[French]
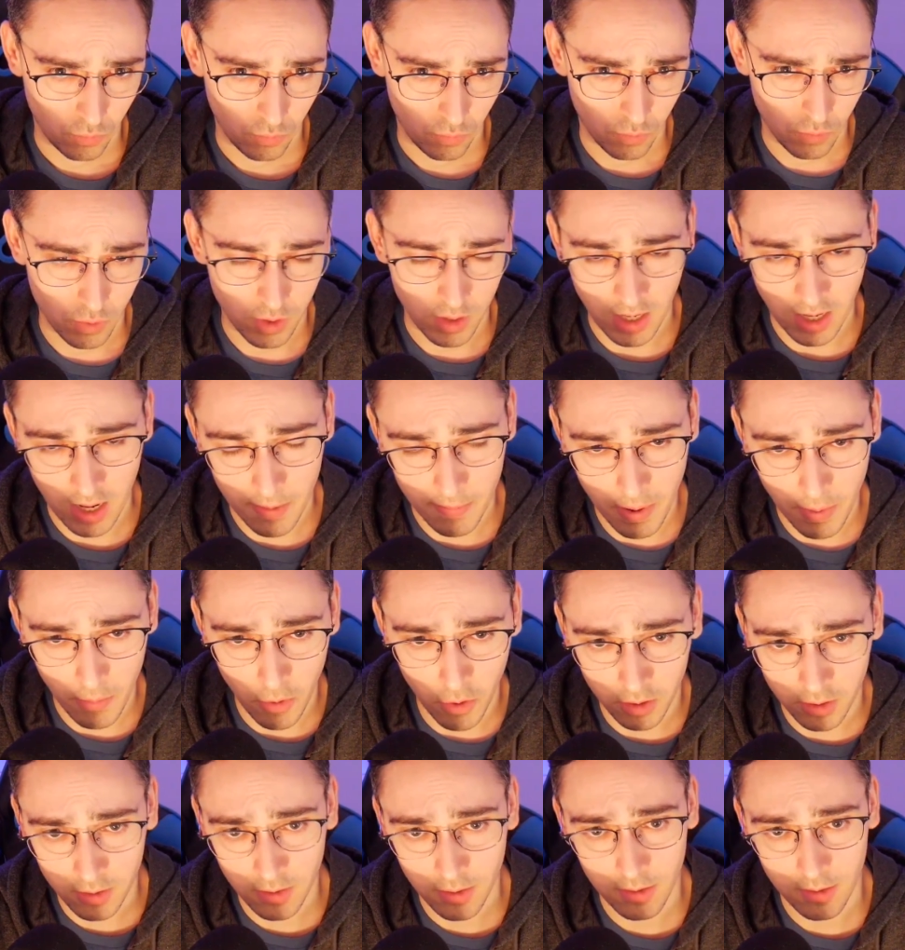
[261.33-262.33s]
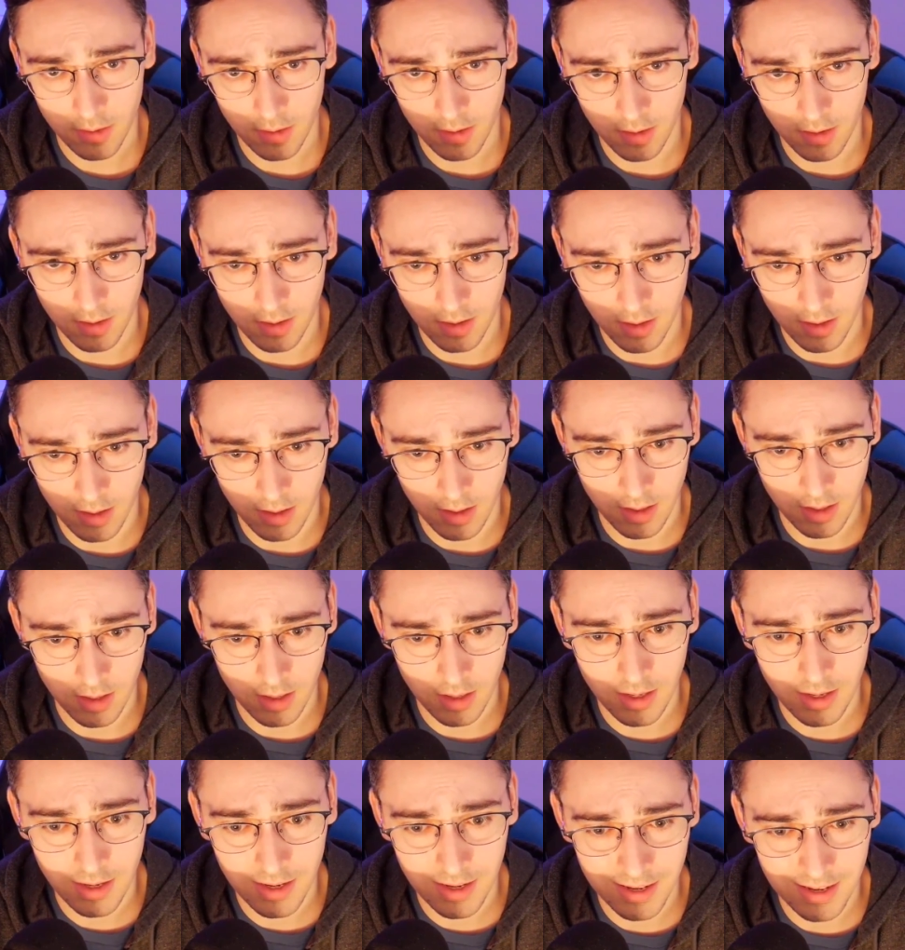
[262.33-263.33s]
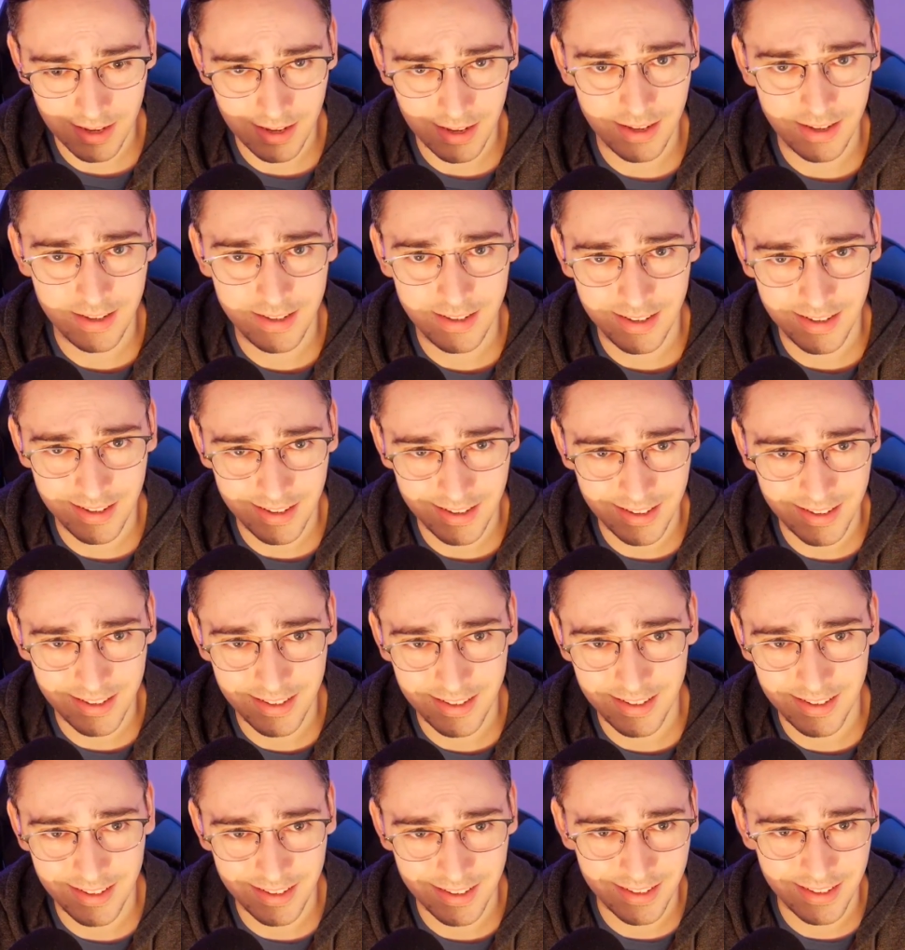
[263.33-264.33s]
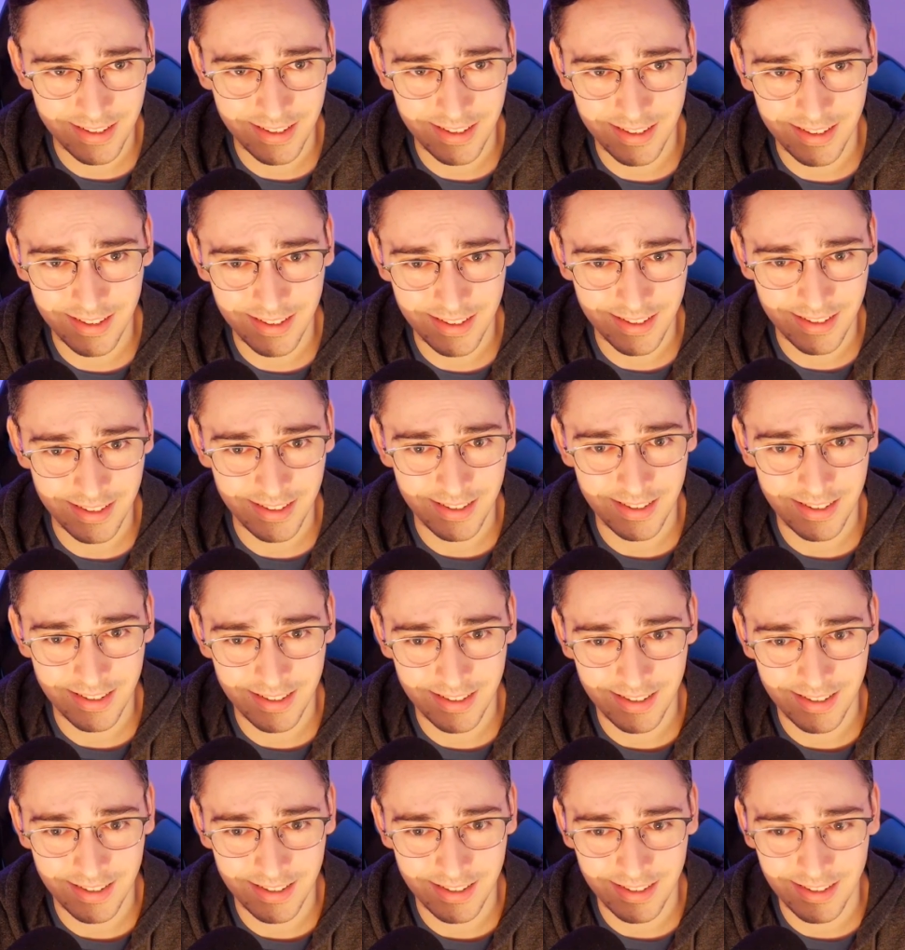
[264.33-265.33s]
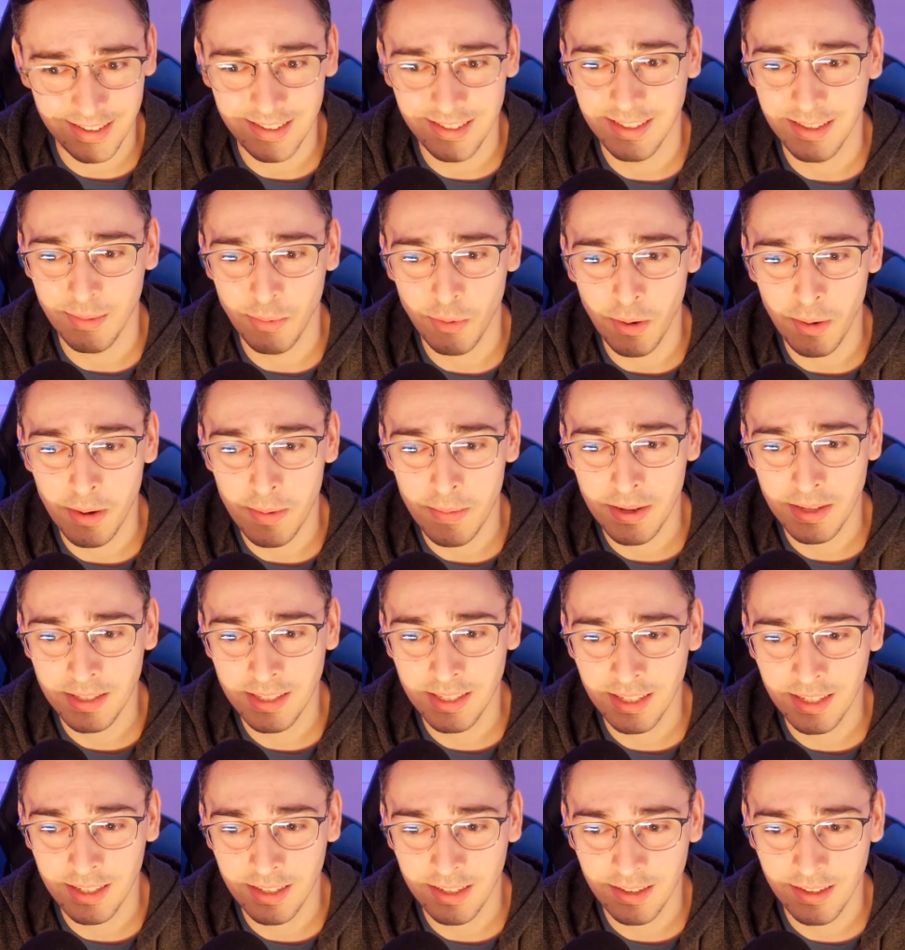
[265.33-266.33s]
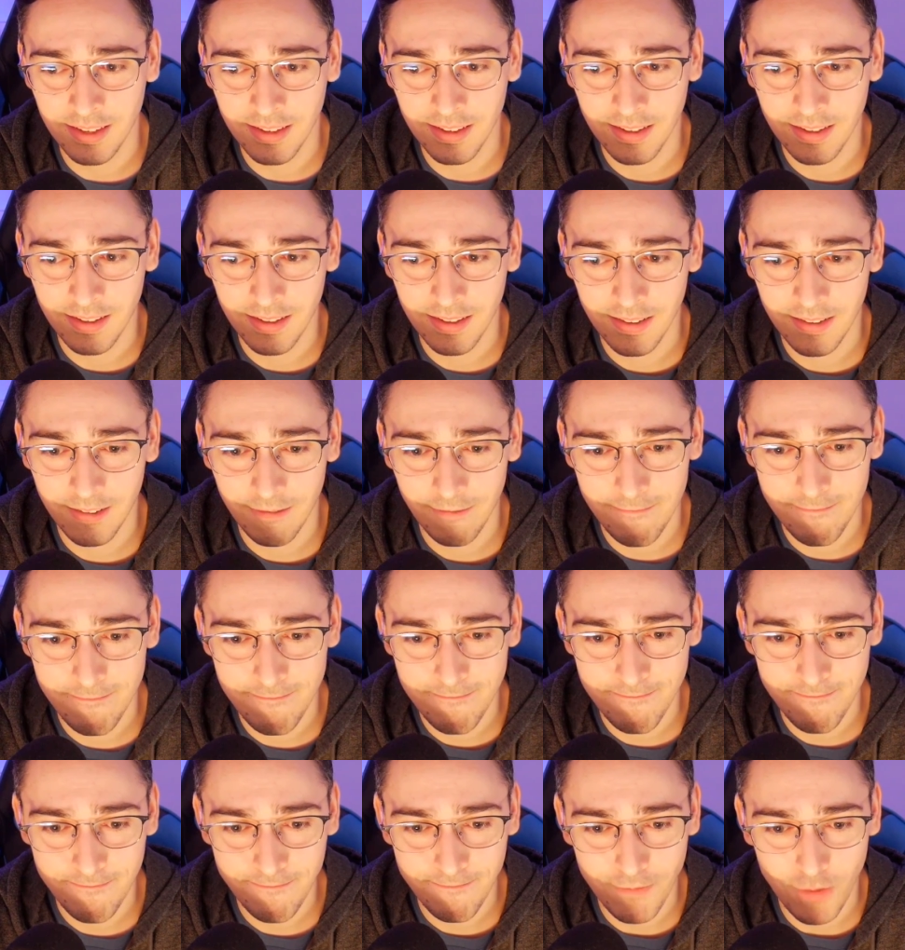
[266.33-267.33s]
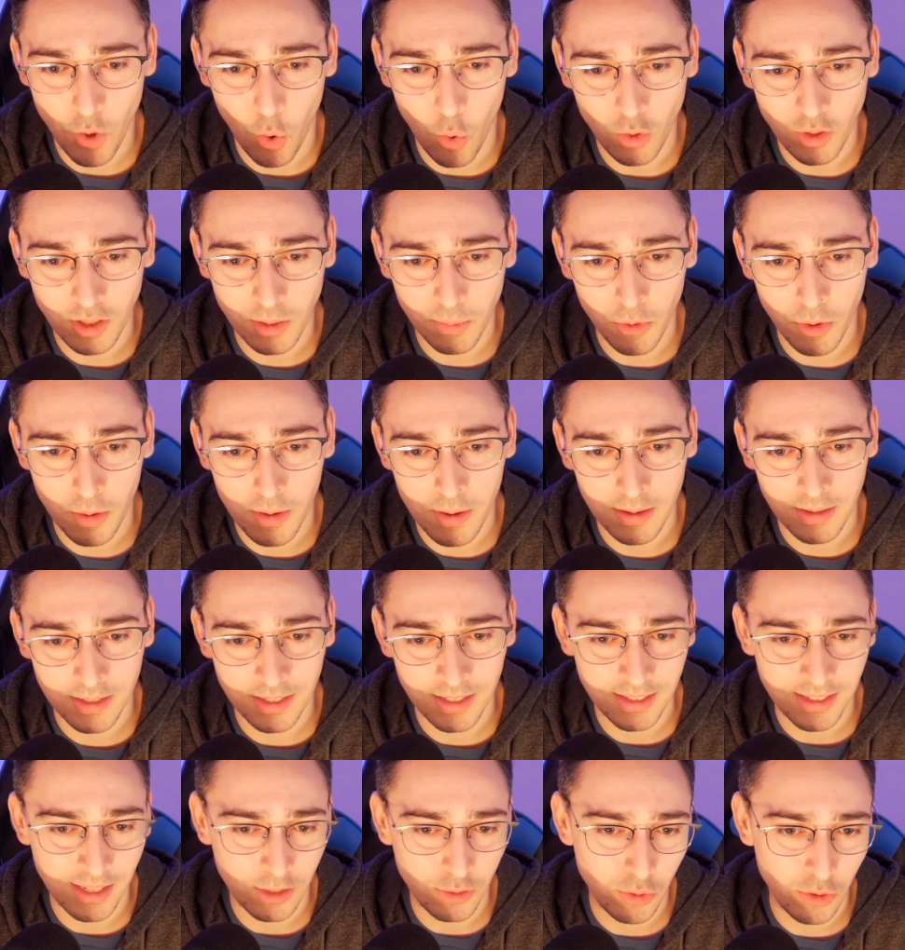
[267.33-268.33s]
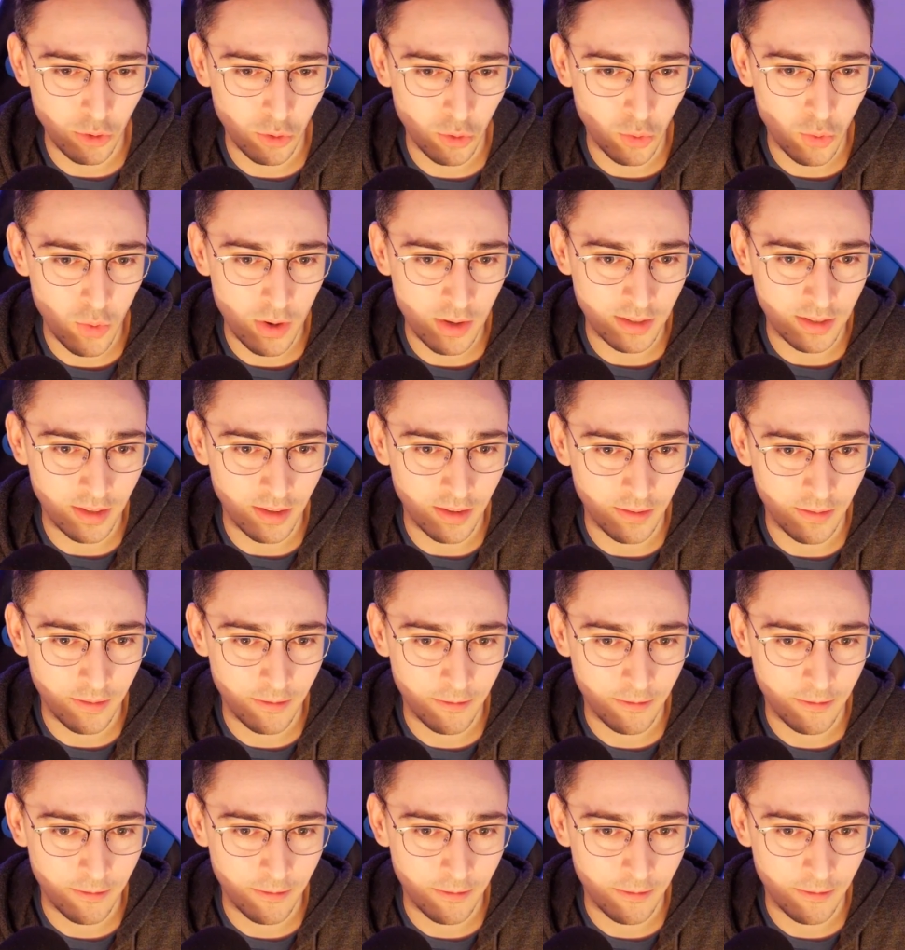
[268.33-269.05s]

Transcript: Ok, elle est pas morte. Ah, ah, ah, ah, c'est problématique. Oh, c'est problématique. Ça soigne de quoi, ça